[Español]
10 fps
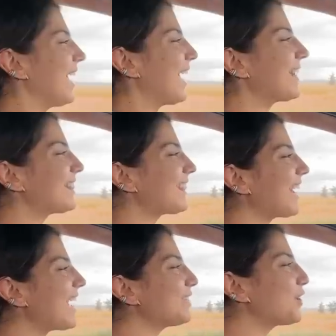
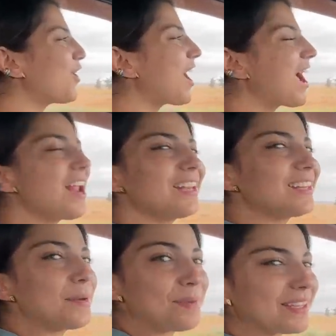Entrando
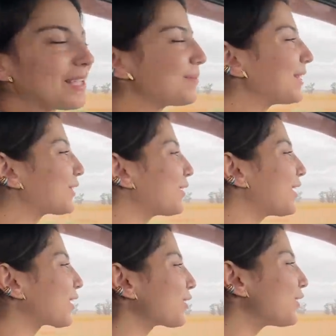al departamento
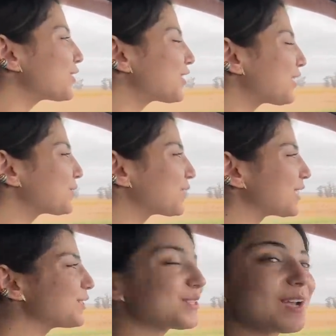de Rocha,
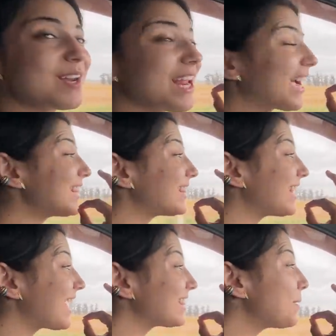ustedes no saben la
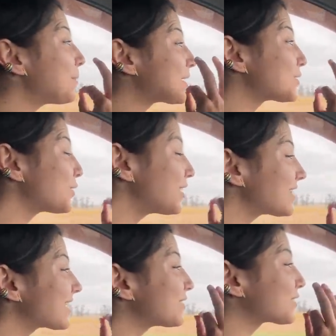cantidad de
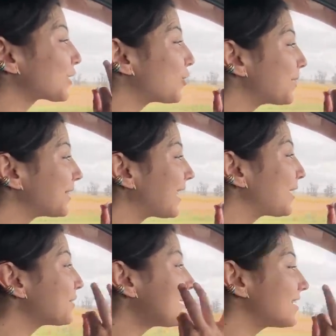personas que nos
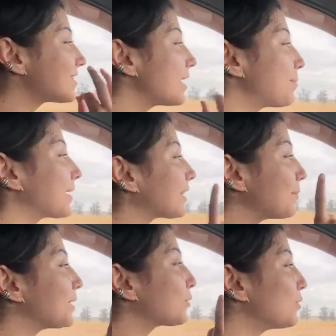recomendaron este
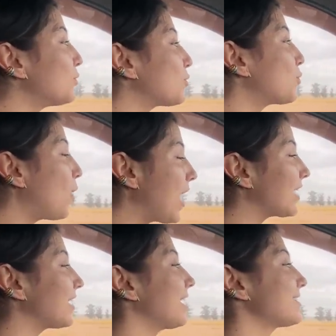departamento en
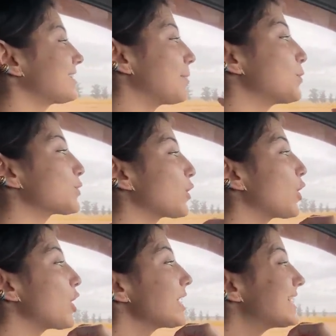Uruguay. Estamos
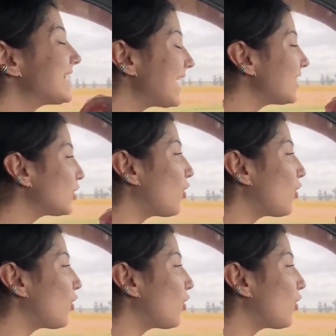yendo